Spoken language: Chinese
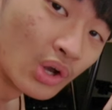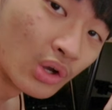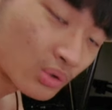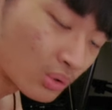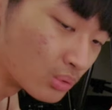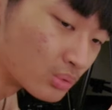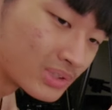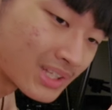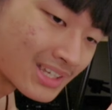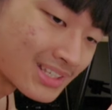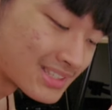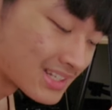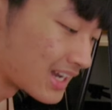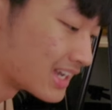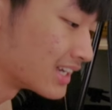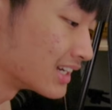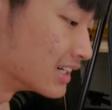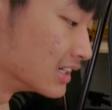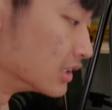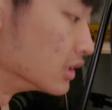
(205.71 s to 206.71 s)
固定在
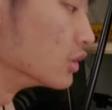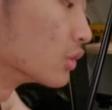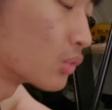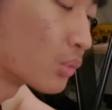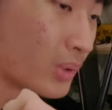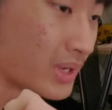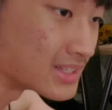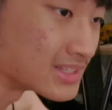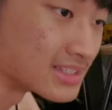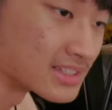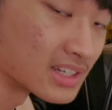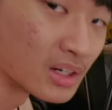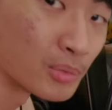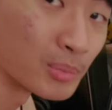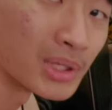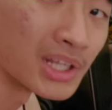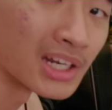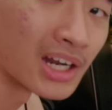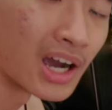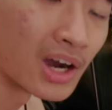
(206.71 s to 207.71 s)
一个柜子上
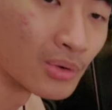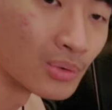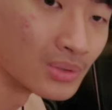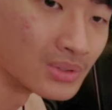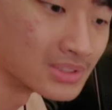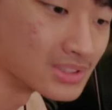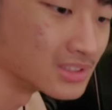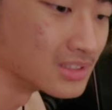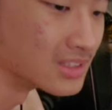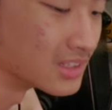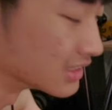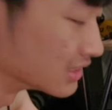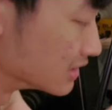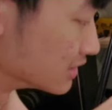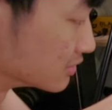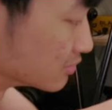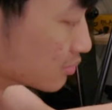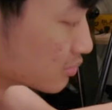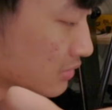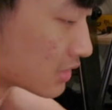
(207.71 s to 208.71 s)
面啊，或者是一个